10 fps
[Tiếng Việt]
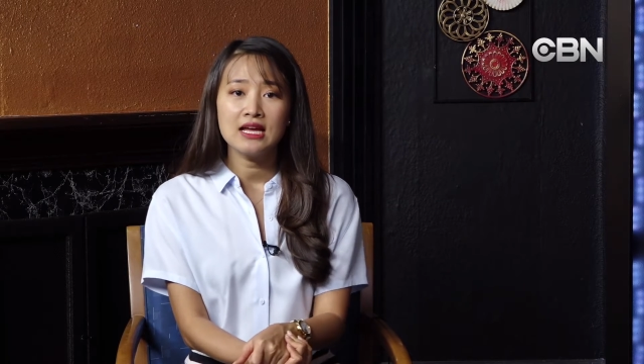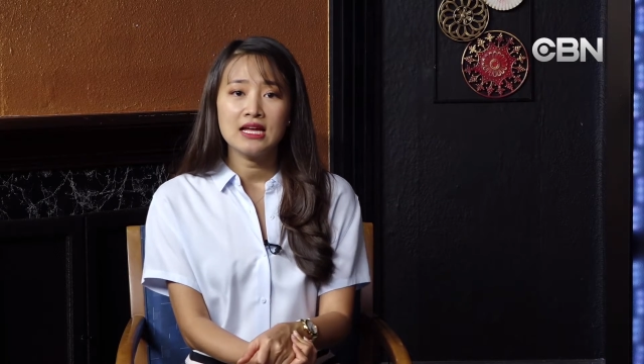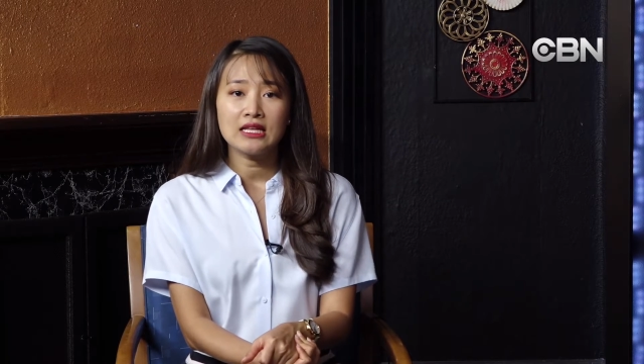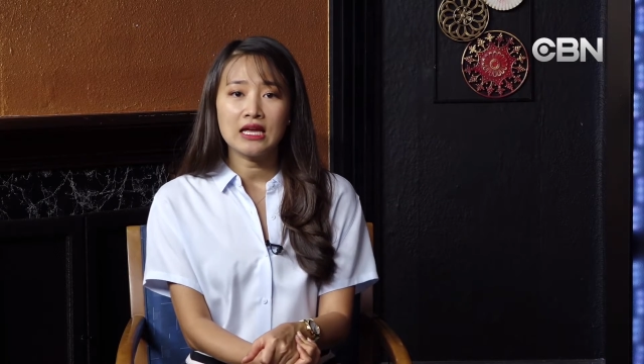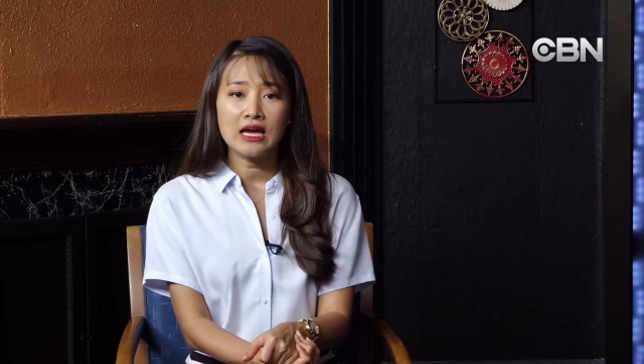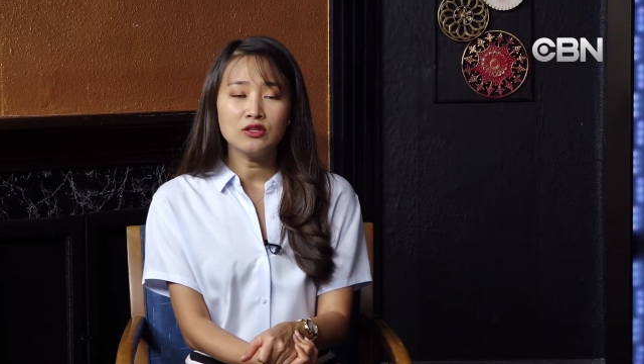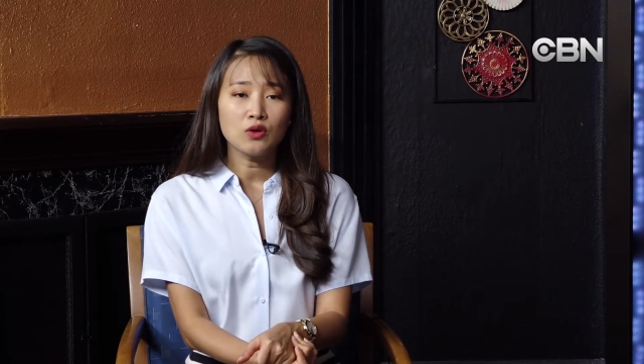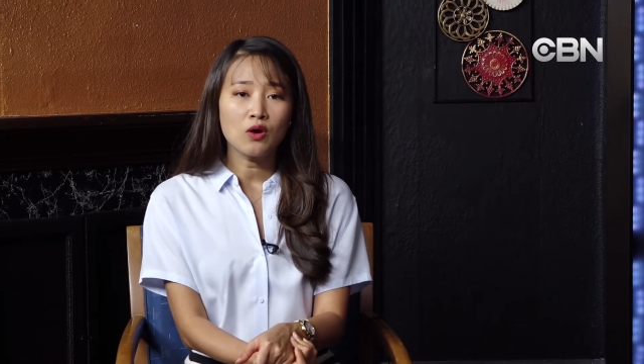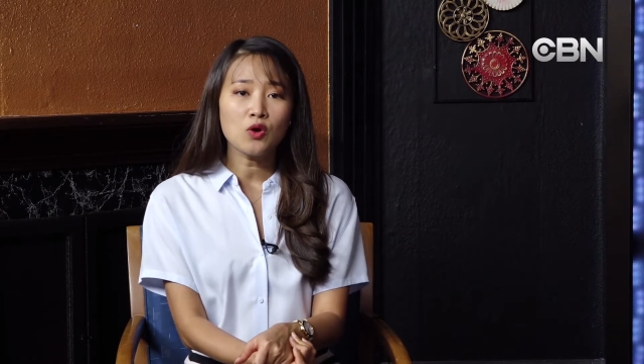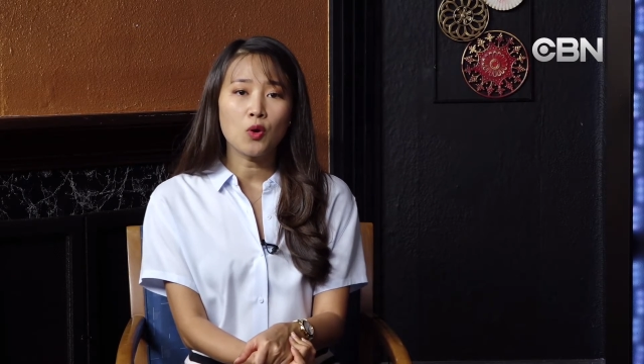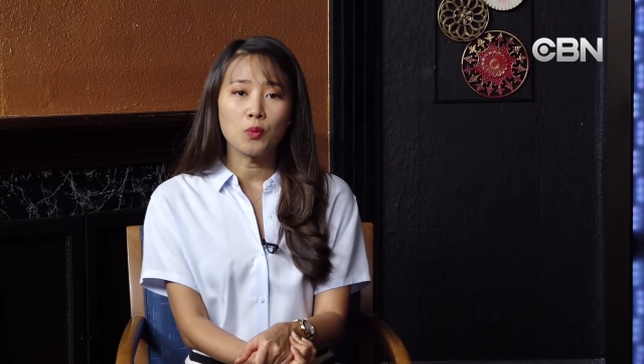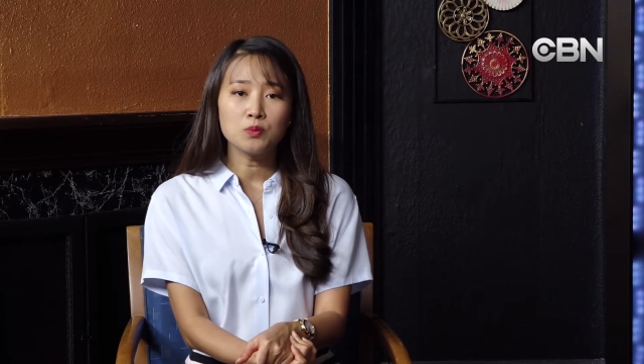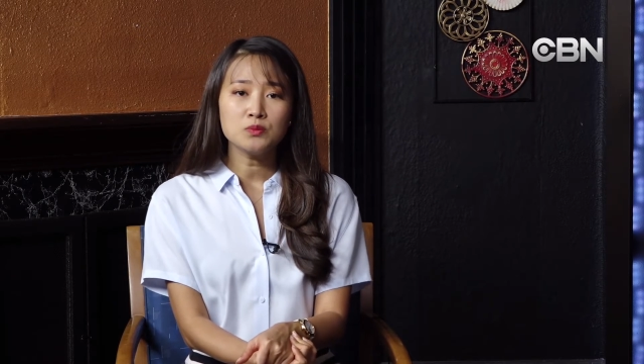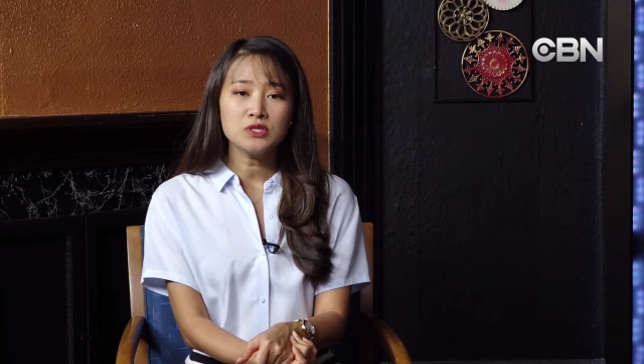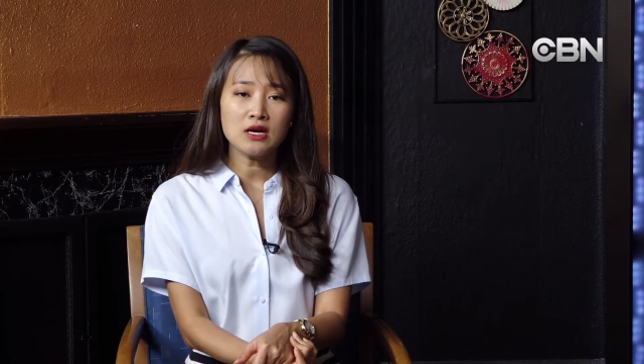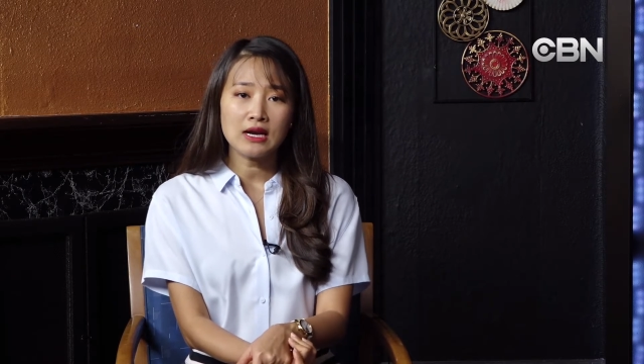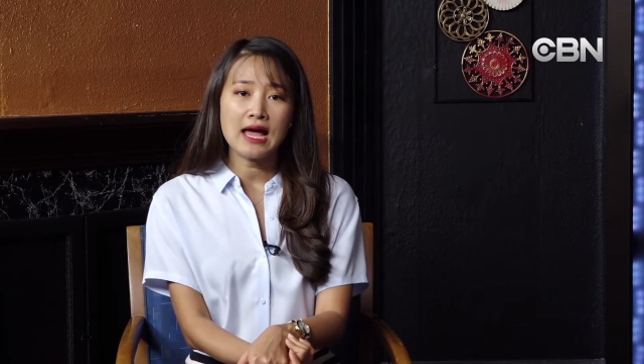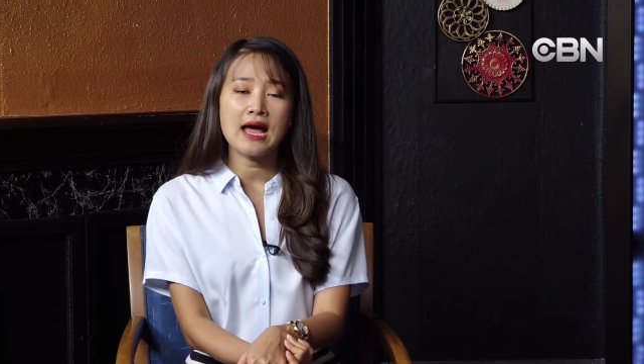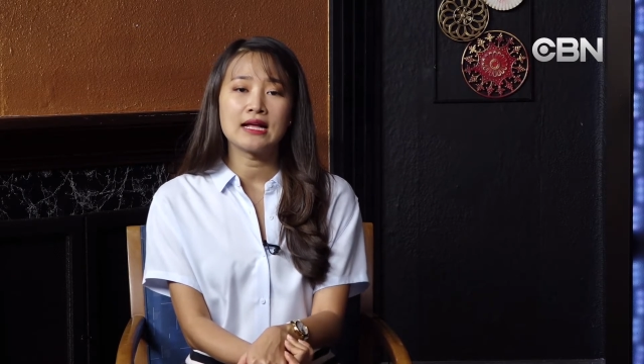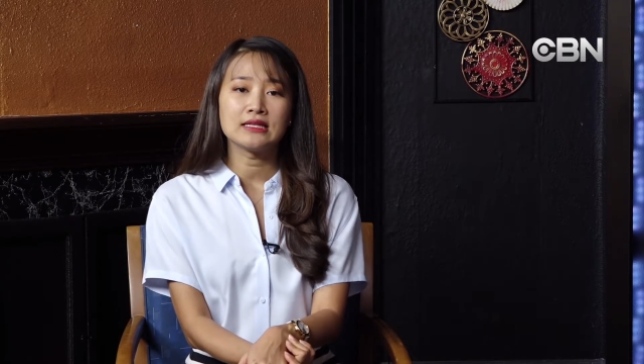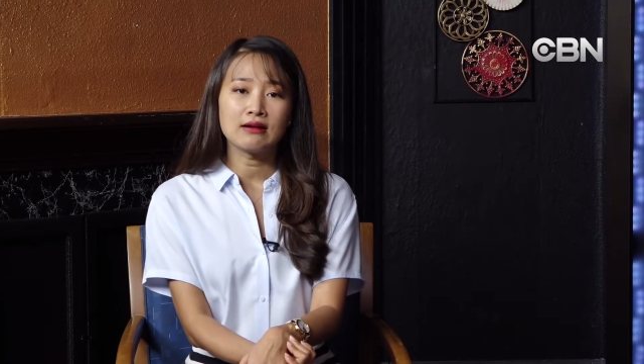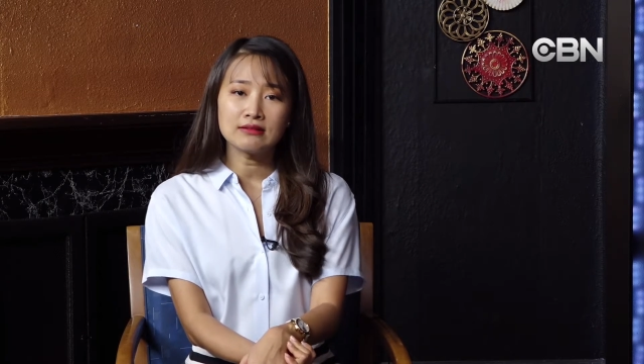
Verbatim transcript: thì anh Tuấn cũng rất là tận